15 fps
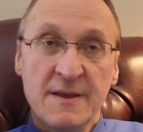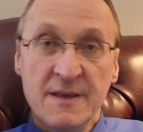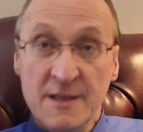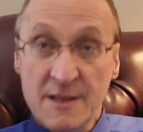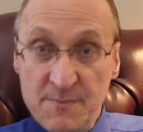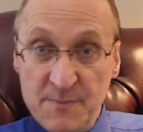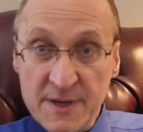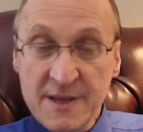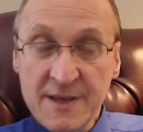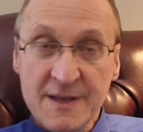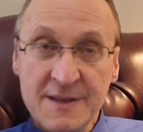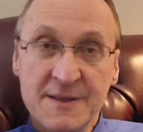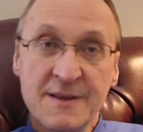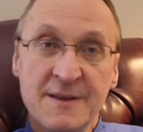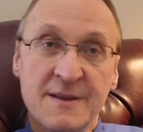или при
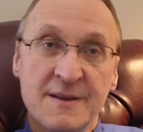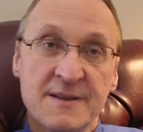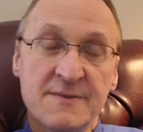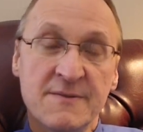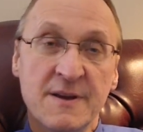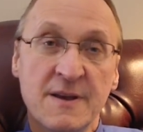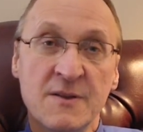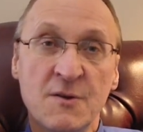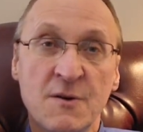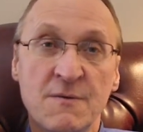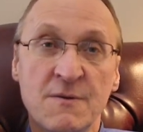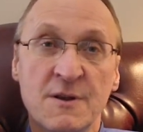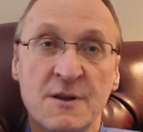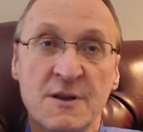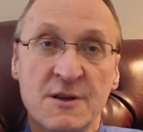этой своей
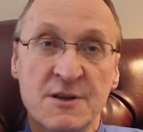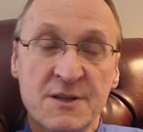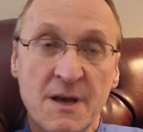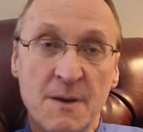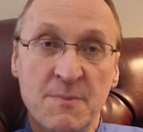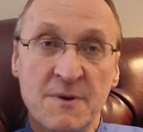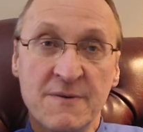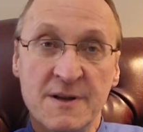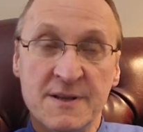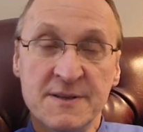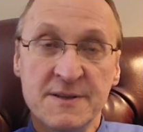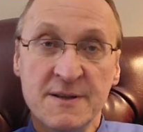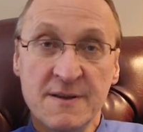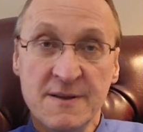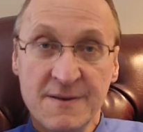новой
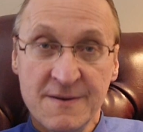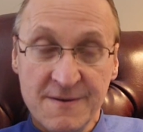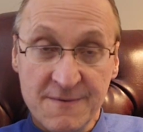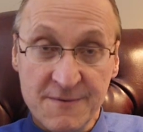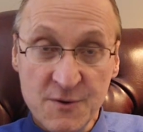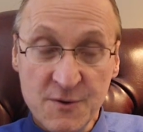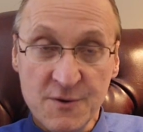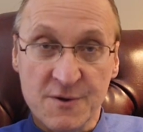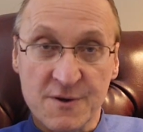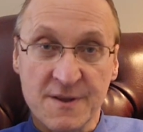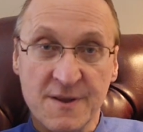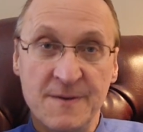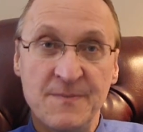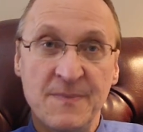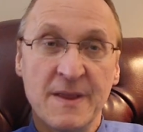штаб-квартире в
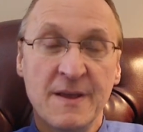Нью-Йорке.